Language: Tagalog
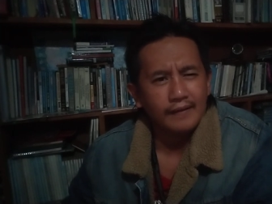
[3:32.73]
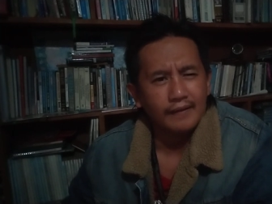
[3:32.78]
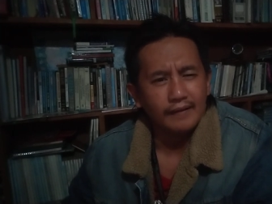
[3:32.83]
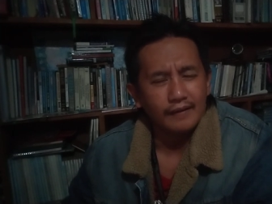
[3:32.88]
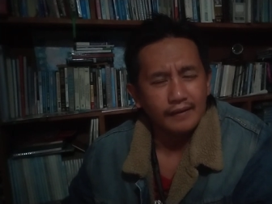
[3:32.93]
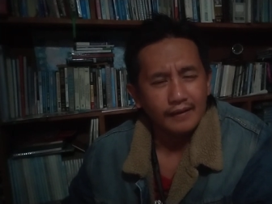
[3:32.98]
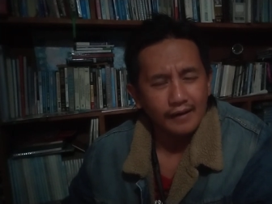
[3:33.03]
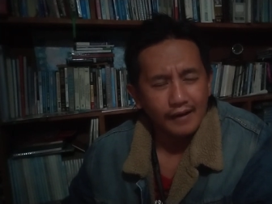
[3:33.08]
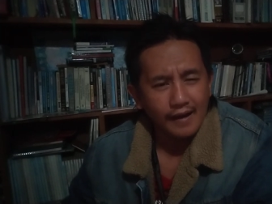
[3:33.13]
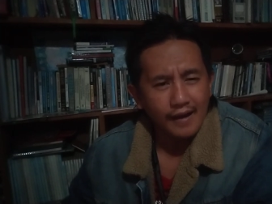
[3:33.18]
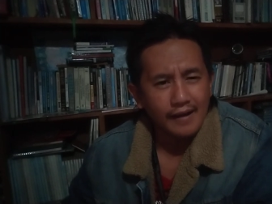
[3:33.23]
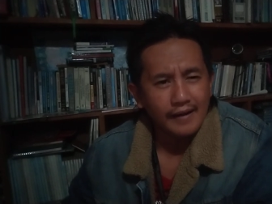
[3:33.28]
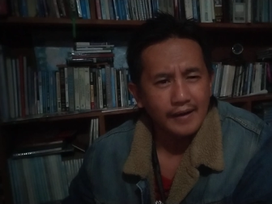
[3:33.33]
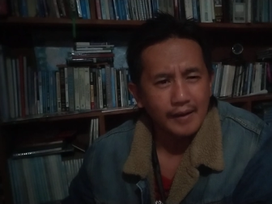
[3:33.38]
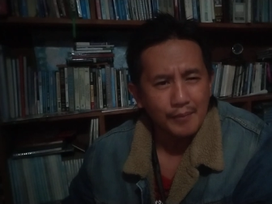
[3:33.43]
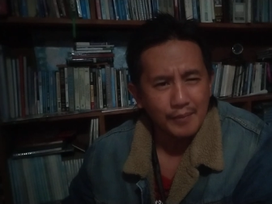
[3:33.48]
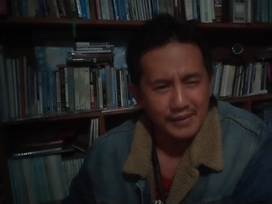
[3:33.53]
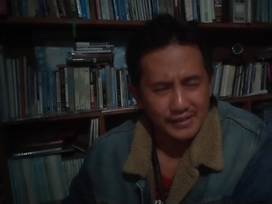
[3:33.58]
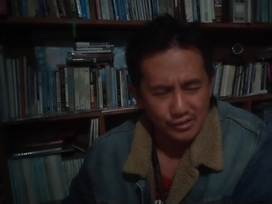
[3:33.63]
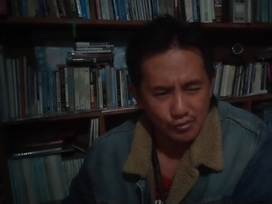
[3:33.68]
nga
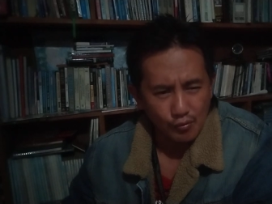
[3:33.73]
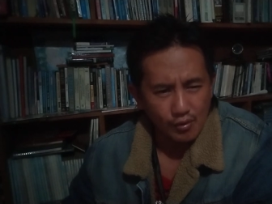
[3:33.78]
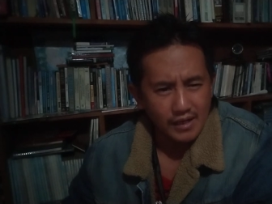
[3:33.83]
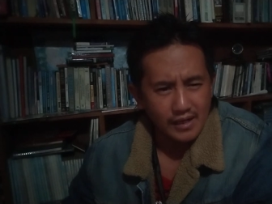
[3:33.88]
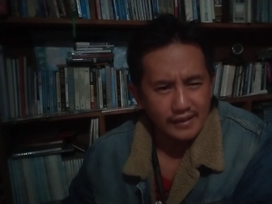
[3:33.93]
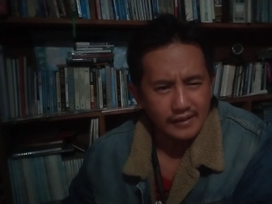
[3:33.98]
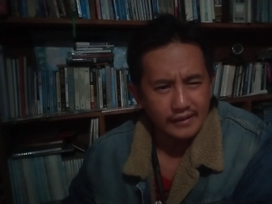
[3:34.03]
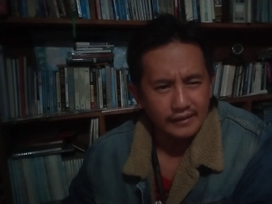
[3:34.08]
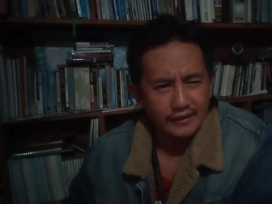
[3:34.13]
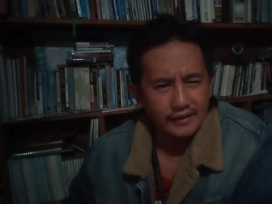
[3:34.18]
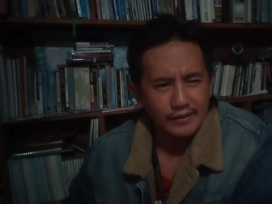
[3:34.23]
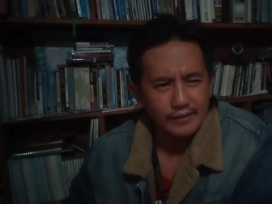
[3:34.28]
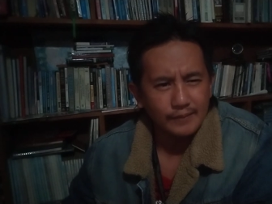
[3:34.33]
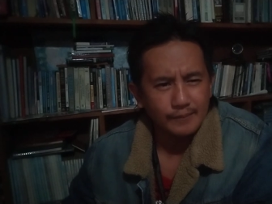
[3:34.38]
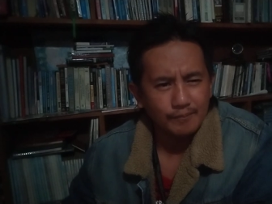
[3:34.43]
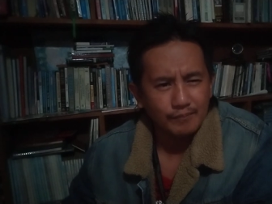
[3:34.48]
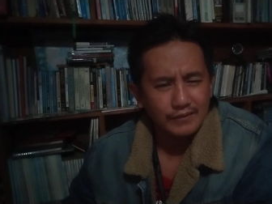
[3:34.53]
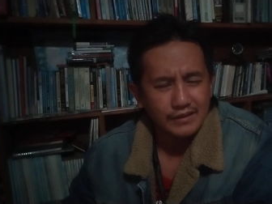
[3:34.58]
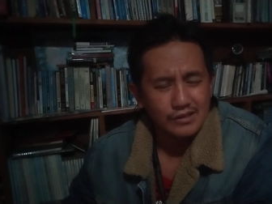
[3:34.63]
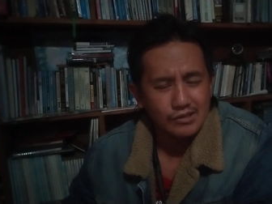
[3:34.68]
namaswa ka tayo.